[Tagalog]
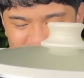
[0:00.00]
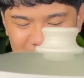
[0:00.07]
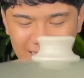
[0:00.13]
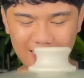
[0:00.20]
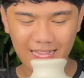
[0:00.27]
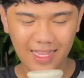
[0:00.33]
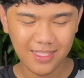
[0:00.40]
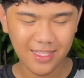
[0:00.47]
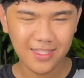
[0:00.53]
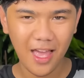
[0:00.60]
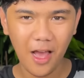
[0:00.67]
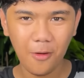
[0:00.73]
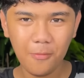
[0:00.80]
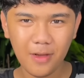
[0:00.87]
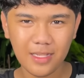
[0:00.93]
Excited
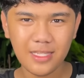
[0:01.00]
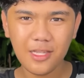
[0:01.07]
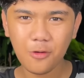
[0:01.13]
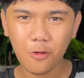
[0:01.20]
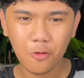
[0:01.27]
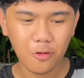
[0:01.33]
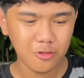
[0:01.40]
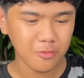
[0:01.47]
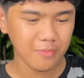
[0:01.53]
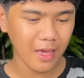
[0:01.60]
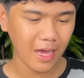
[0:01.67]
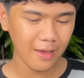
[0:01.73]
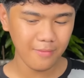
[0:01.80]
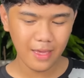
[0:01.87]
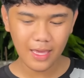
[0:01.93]
na ako kasi nagugutom na
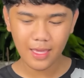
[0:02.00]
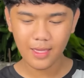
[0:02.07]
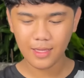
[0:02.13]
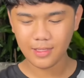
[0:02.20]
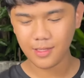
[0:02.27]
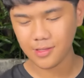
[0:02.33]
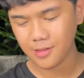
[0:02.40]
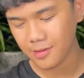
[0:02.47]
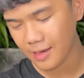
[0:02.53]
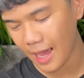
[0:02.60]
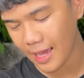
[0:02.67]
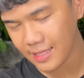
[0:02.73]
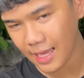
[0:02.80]
kami. So, ito na.